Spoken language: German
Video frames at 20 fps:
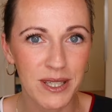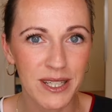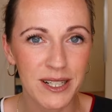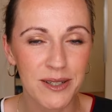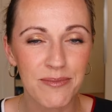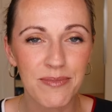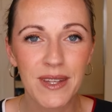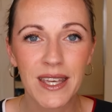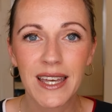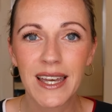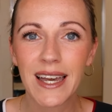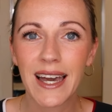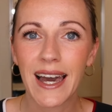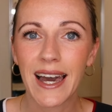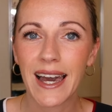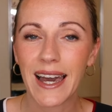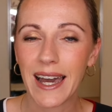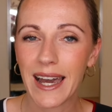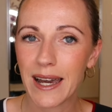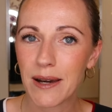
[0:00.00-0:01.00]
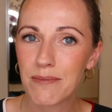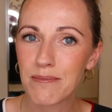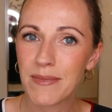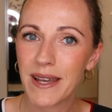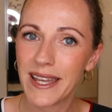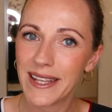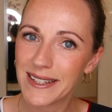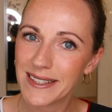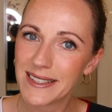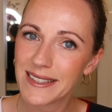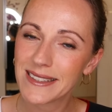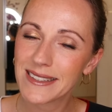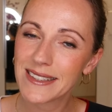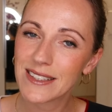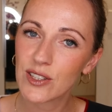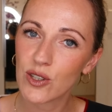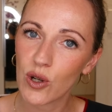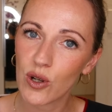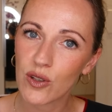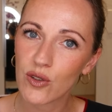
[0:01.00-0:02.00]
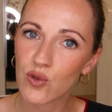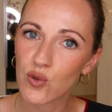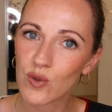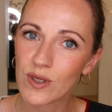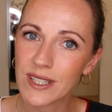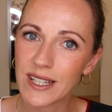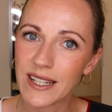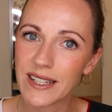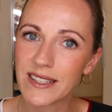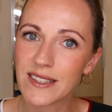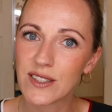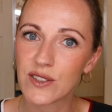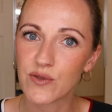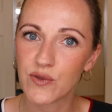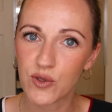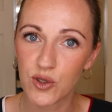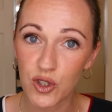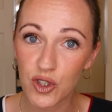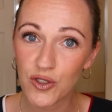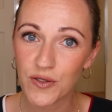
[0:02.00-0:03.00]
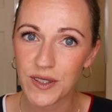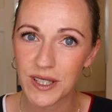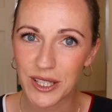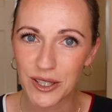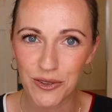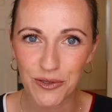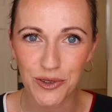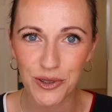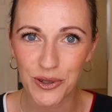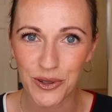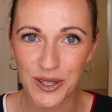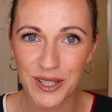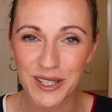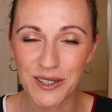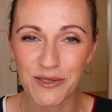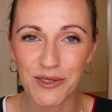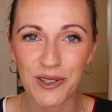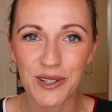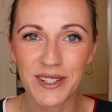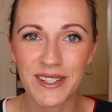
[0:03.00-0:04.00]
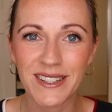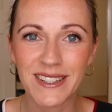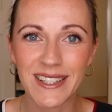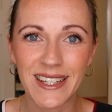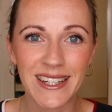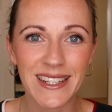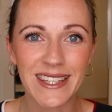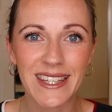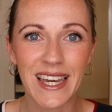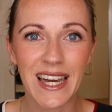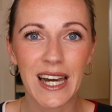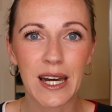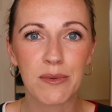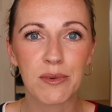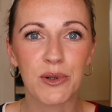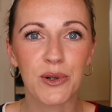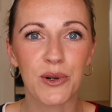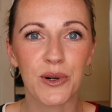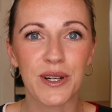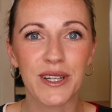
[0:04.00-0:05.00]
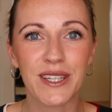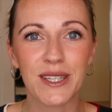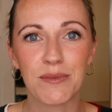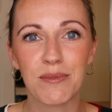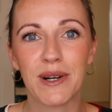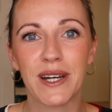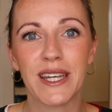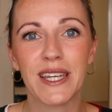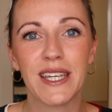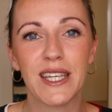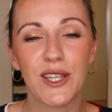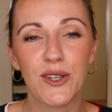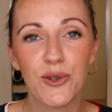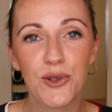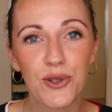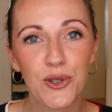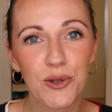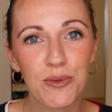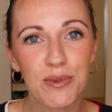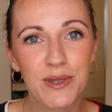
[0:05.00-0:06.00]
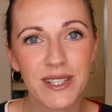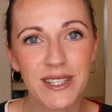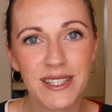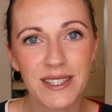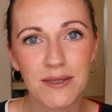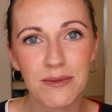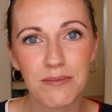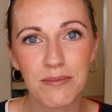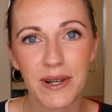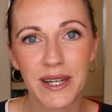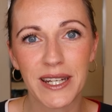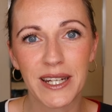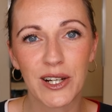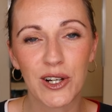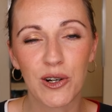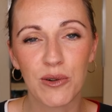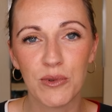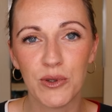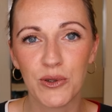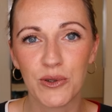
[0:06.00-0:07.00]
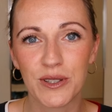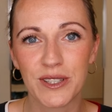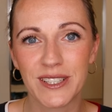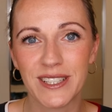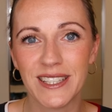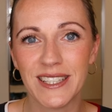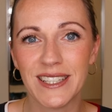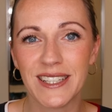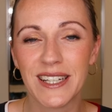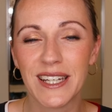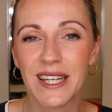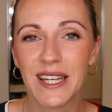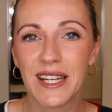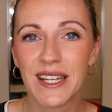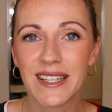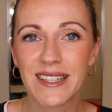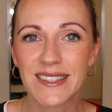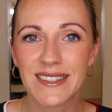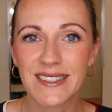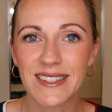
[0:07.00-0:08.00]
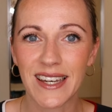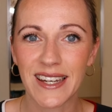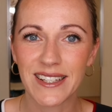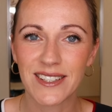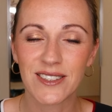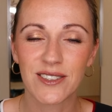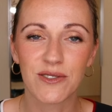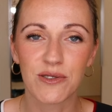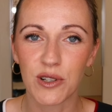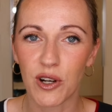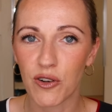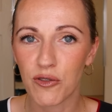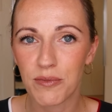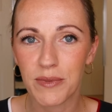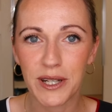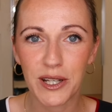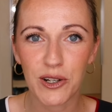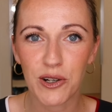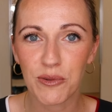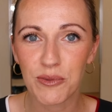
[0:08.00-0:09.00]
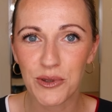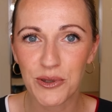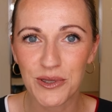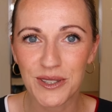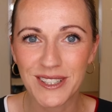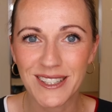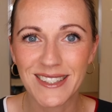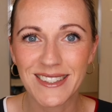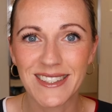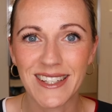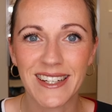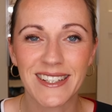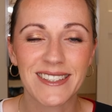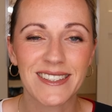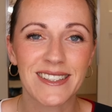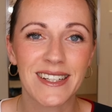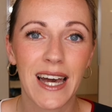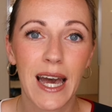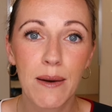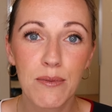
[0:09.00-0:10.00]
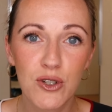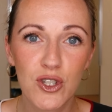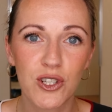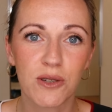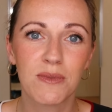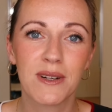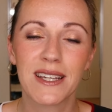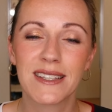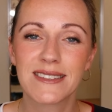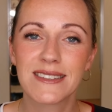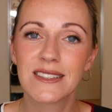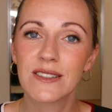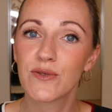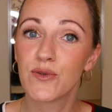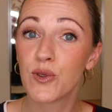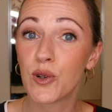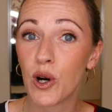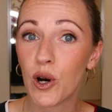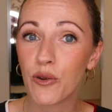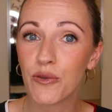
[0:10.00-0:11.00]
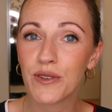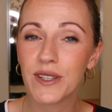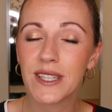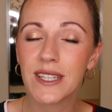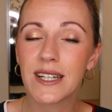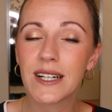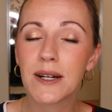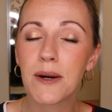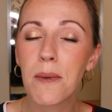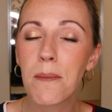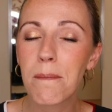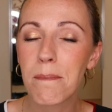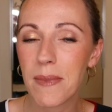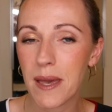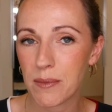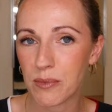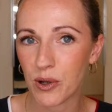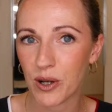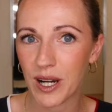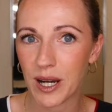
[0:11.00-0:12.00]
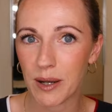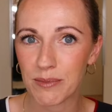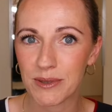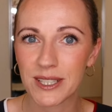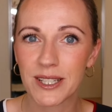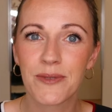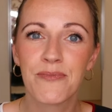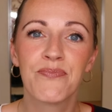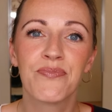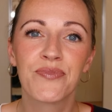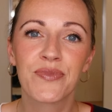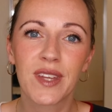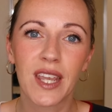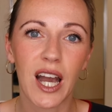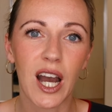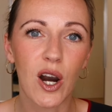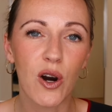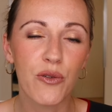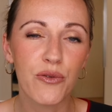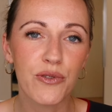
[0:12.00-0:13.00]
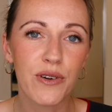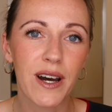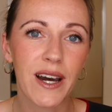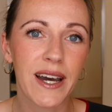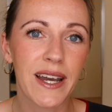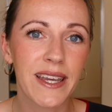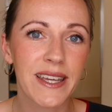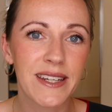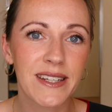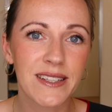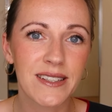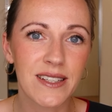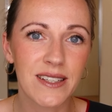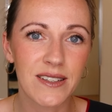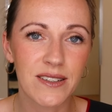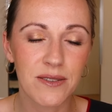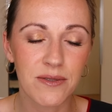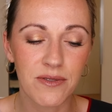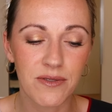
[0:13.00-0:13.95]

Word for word: mir. Am Ende ist es doch so ein kleines Wunschvideo von euch geworden, denn ich habe euch bei YouTube in meiner Community-Seite oder auf meiner Community-Seite abstimmen lassen, worauf ihr mehr Bock habt. Auf ein